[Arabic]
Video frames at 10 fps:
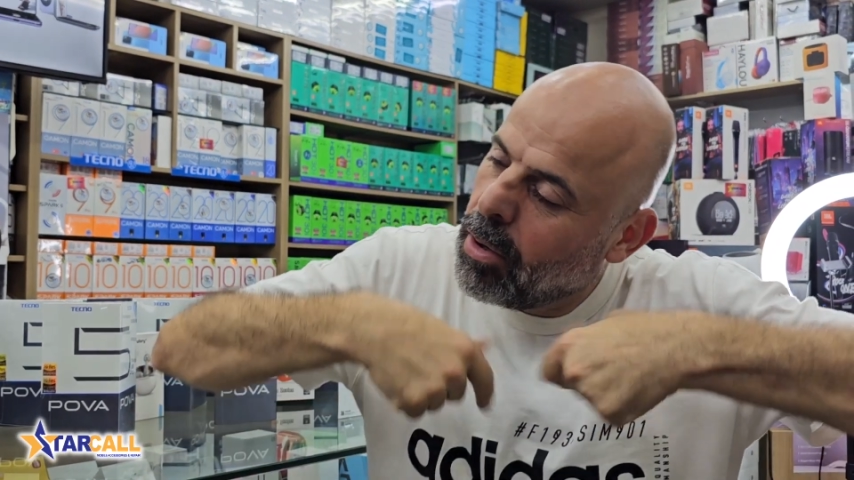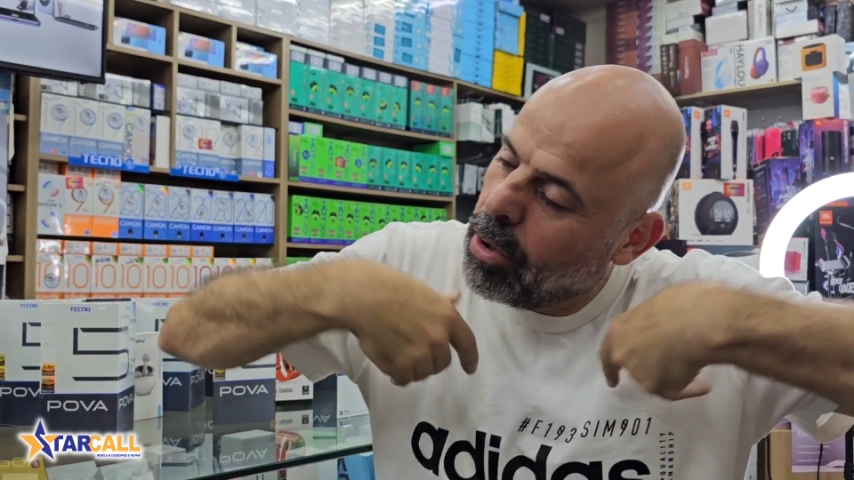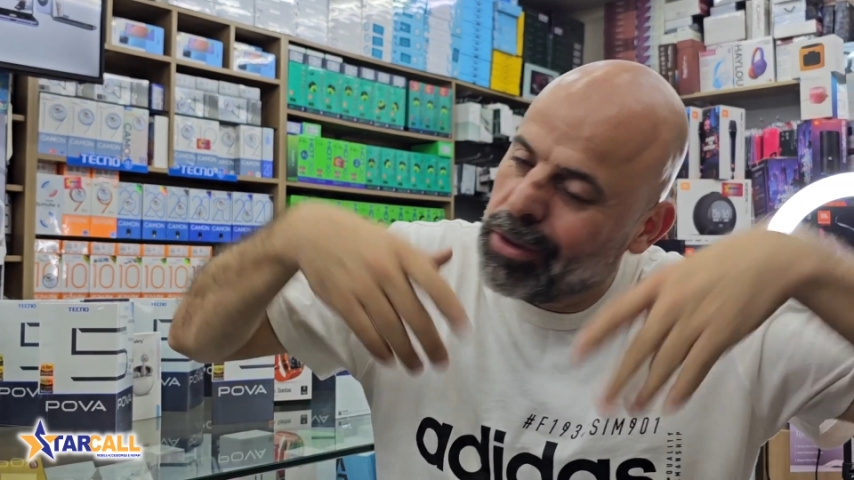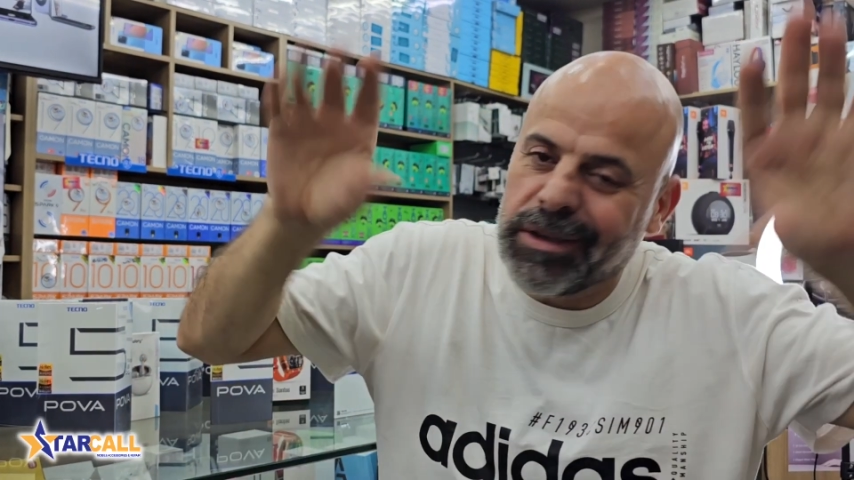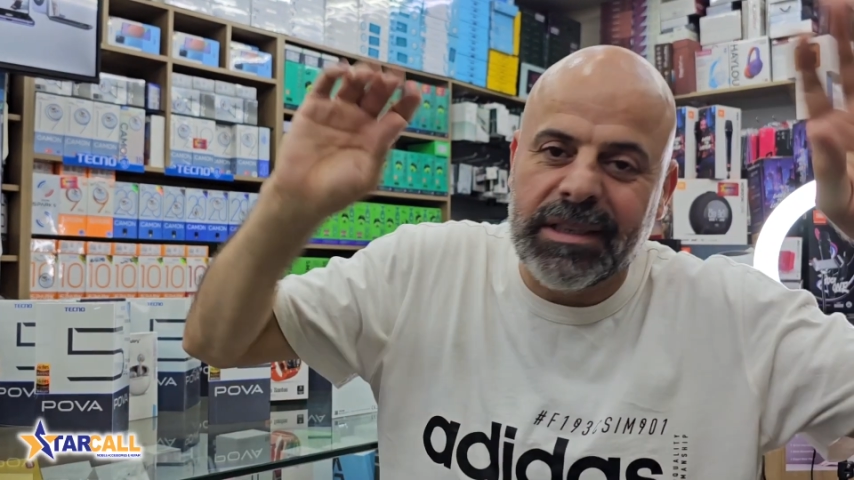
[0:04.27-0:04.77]

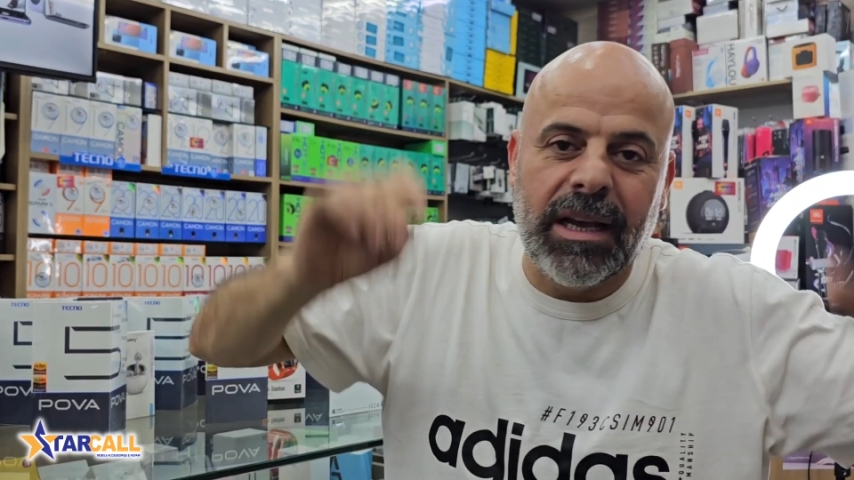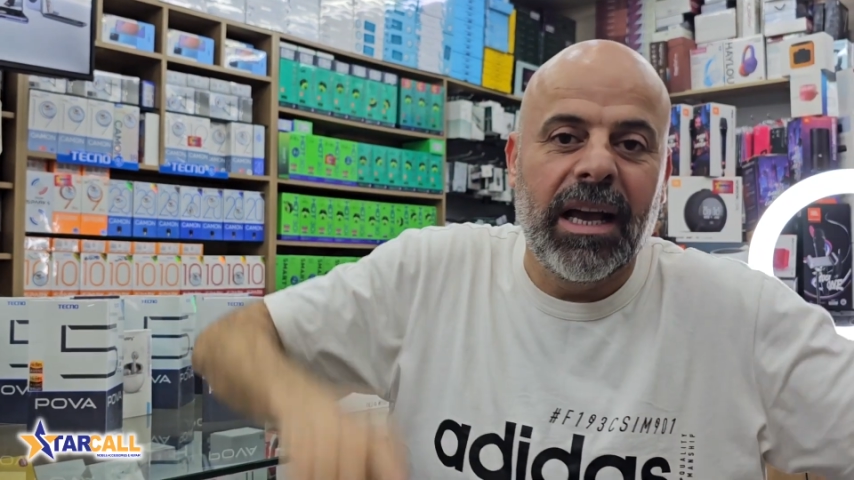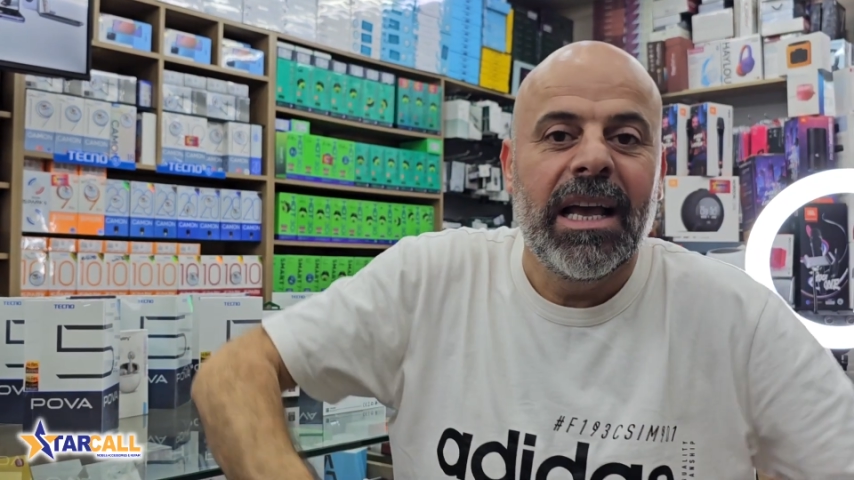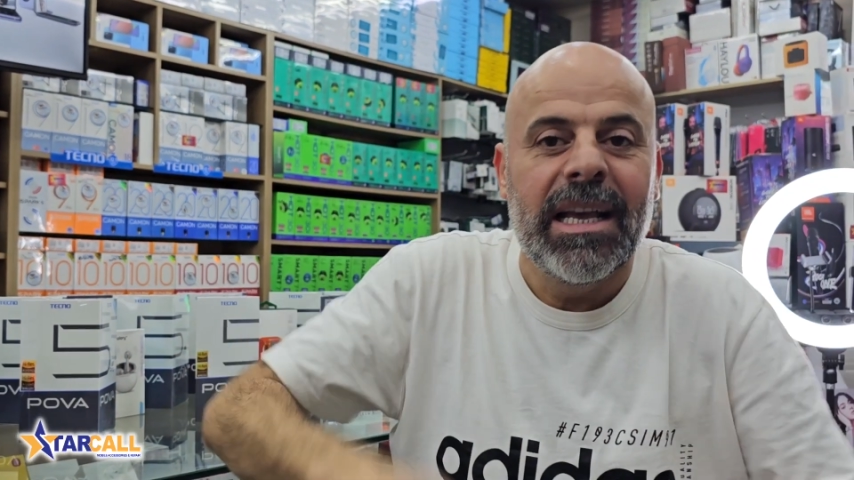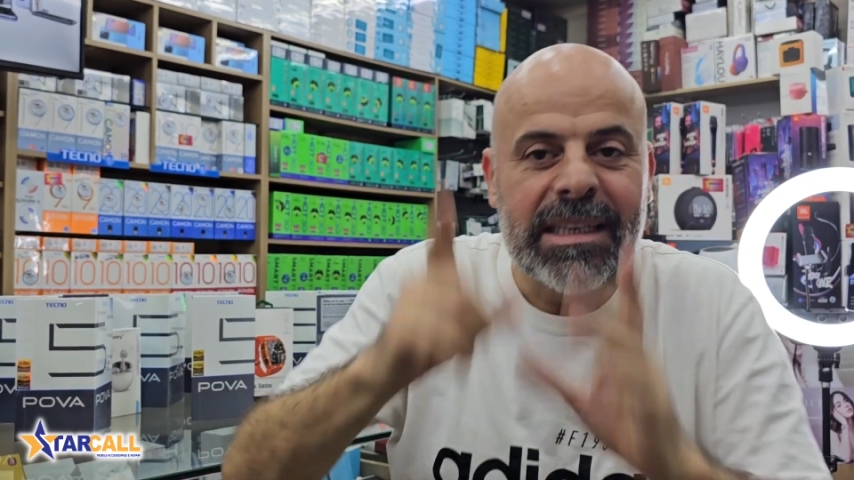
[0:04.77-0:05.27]
خلصنا
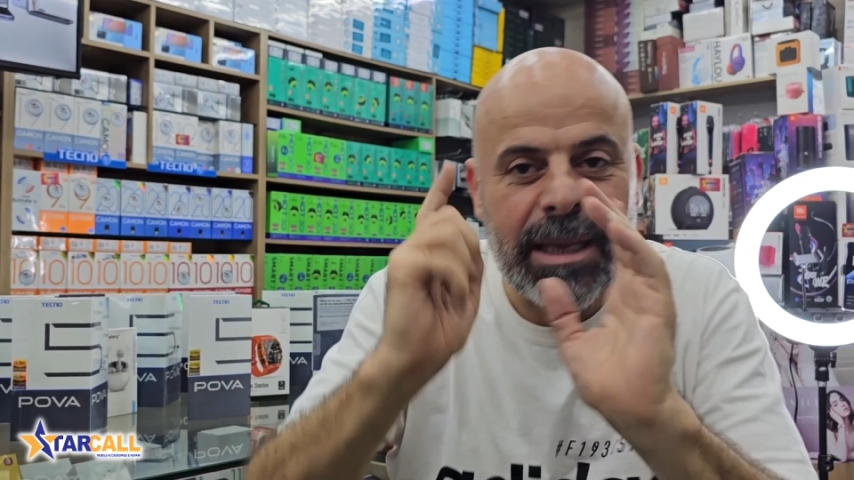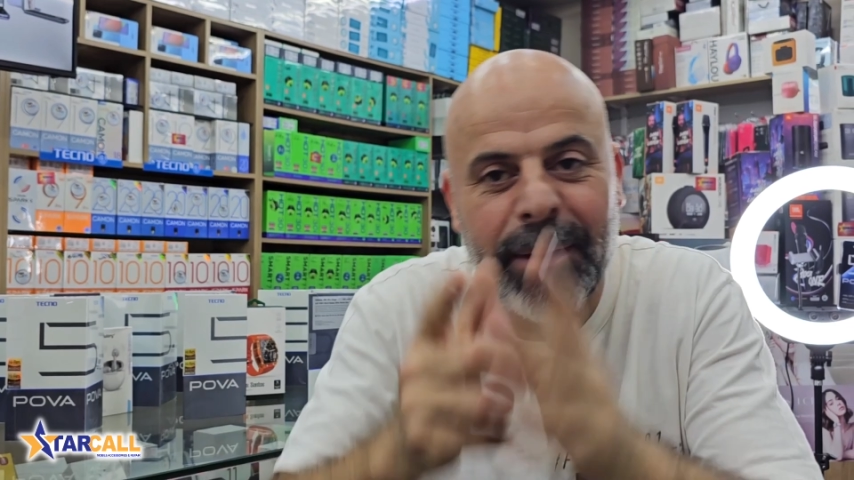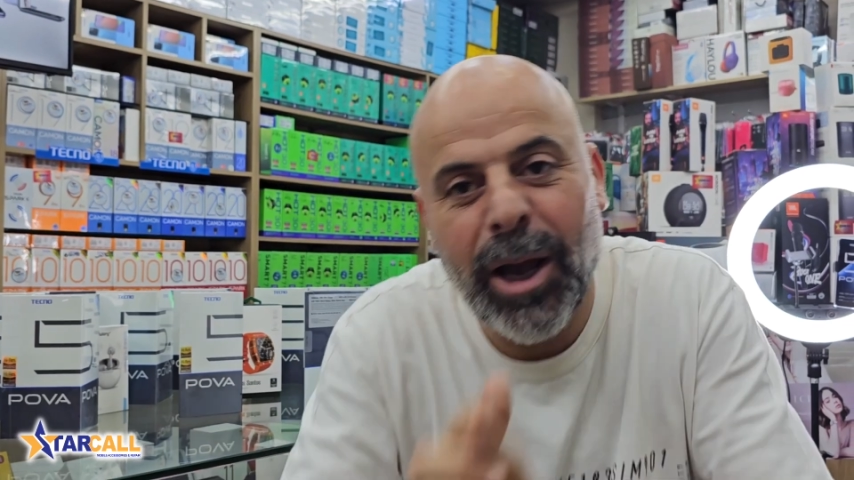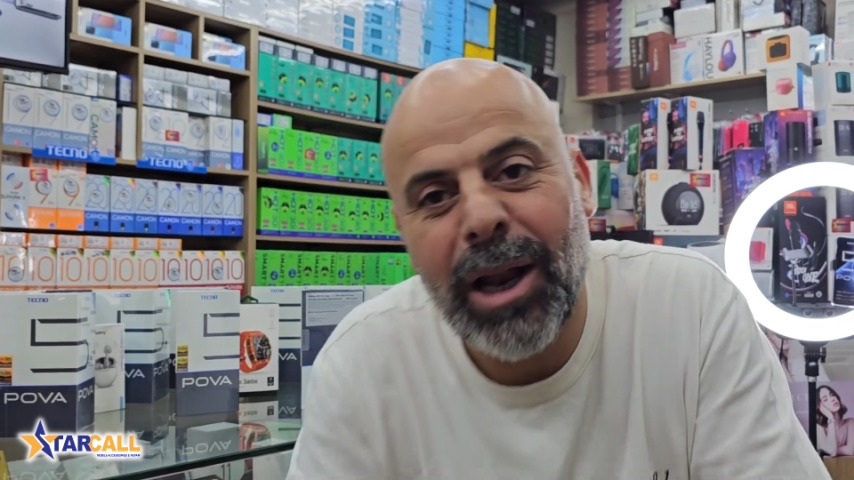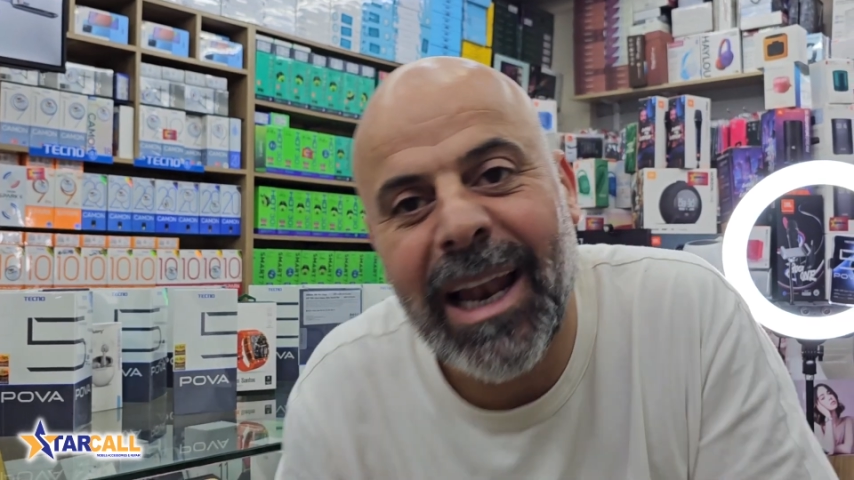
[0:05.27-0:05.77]

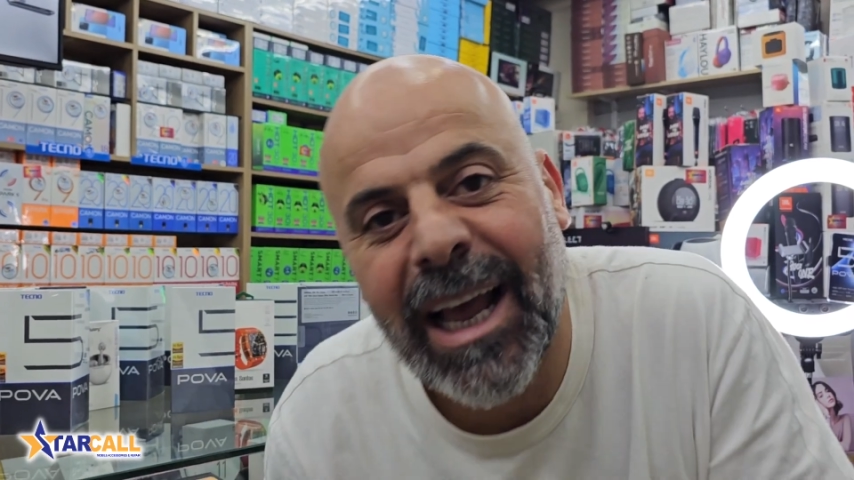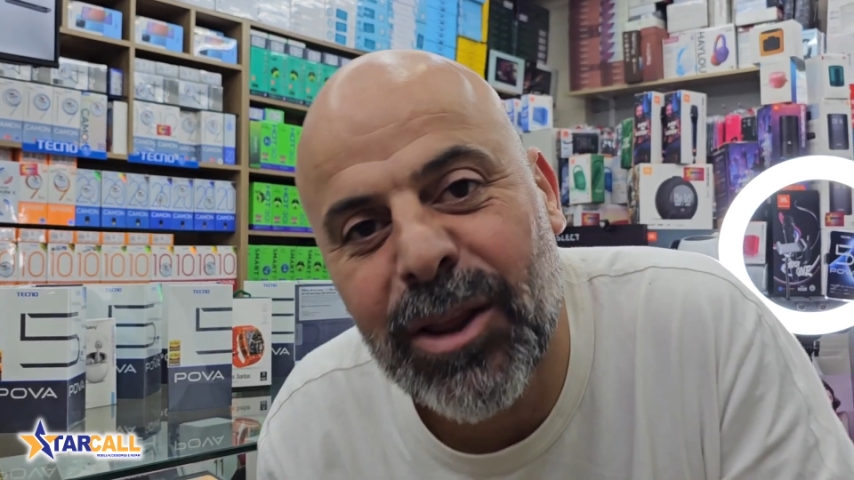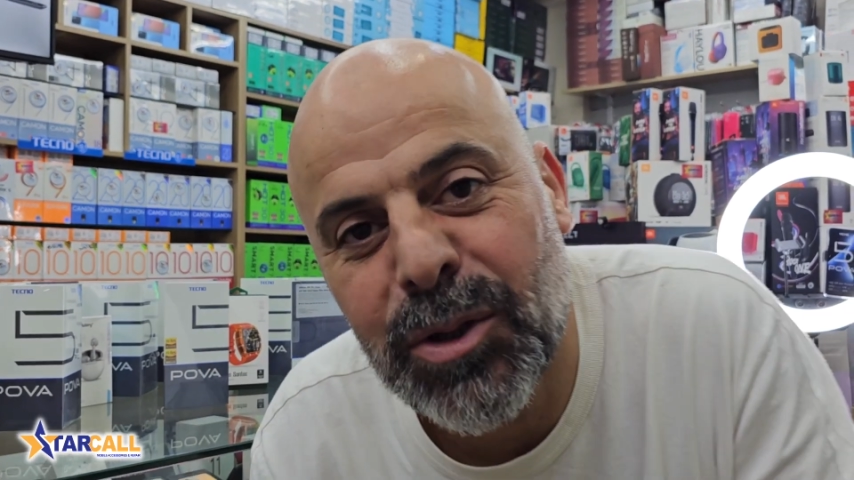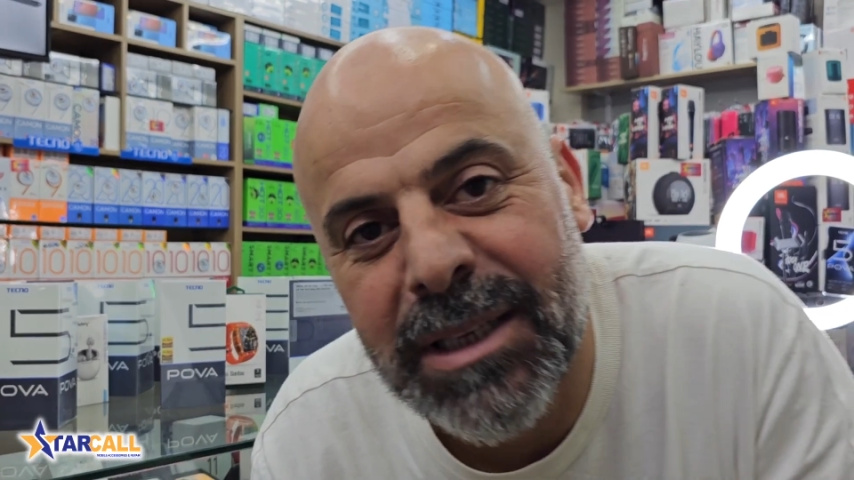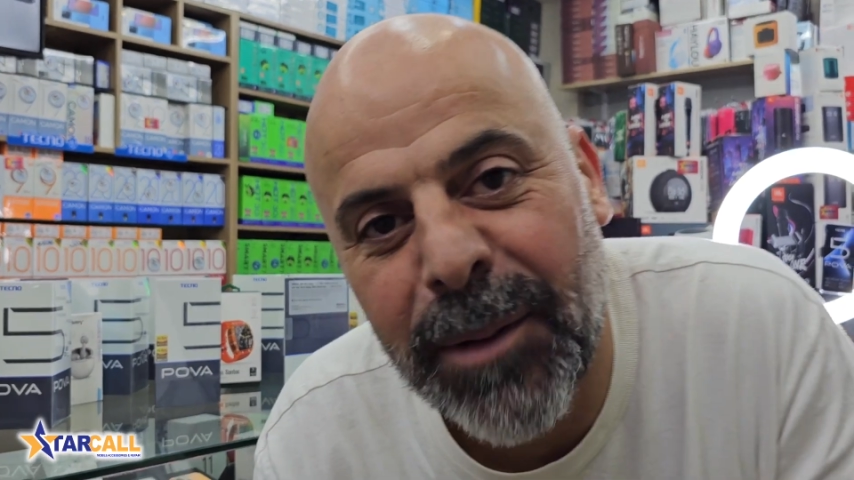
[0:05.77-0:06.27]
صباح للي
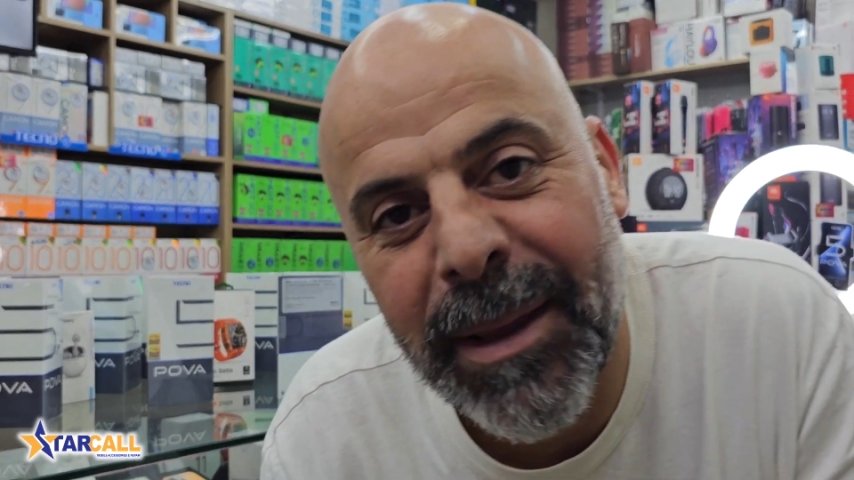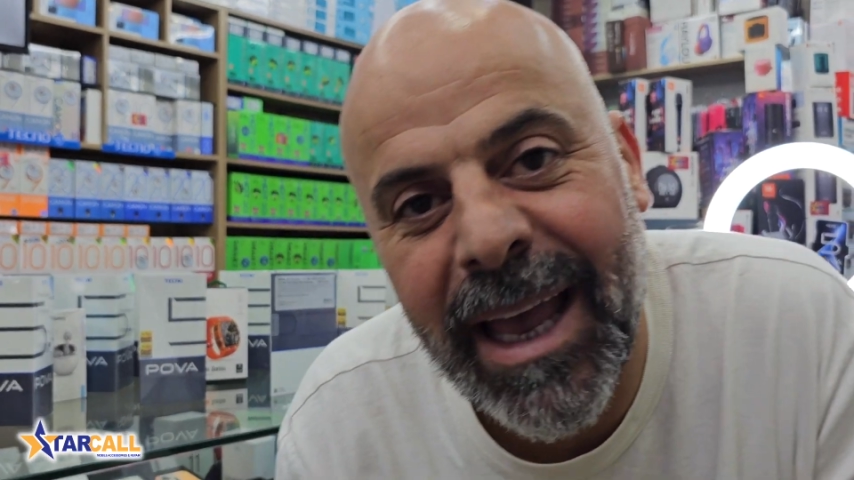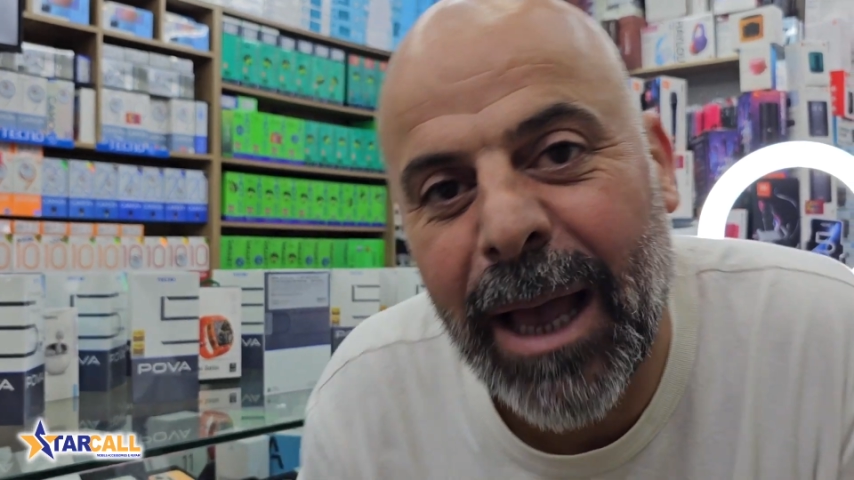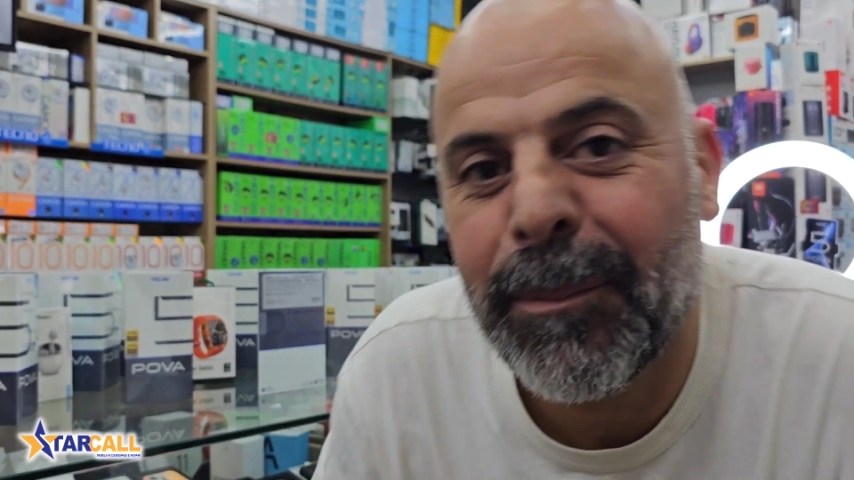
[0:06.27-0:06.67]
عنده صباح